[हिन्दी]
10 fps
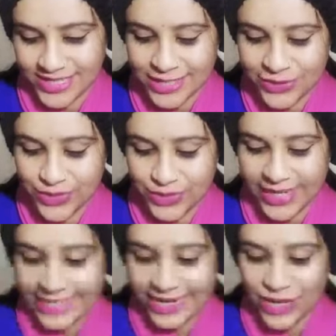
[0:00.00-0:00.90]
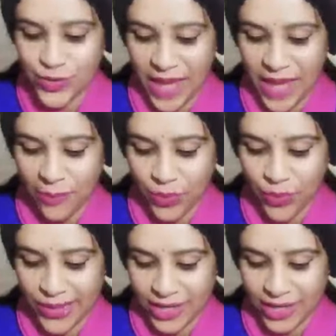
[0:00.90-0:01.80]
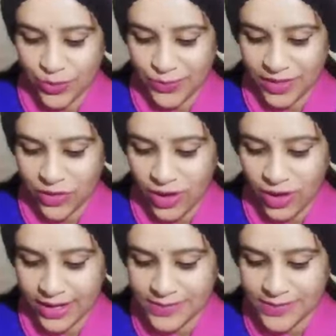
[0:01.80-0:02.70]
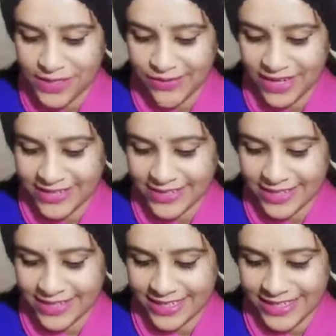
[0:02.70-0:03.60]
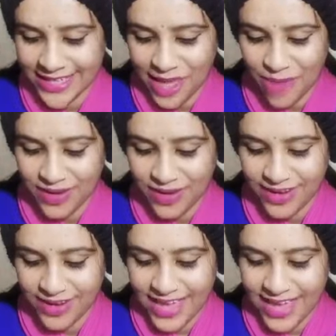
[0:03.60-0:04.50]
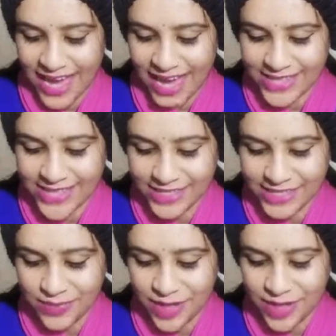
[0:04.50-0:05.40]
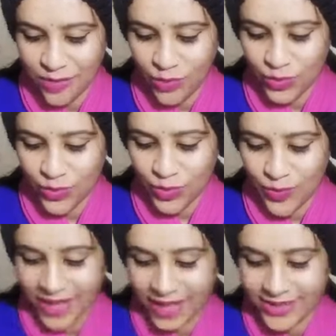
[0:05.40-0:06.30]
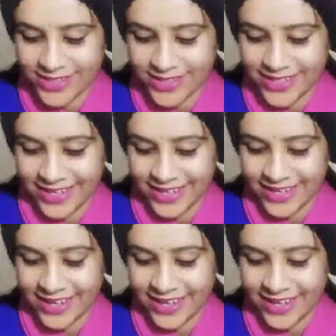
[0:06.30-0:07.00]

सुनील ठीक हूँ मैम ओके रूबी कौर कब से वेट कर रही थी आपका एंड साढ़े सात पी हो तो बात करें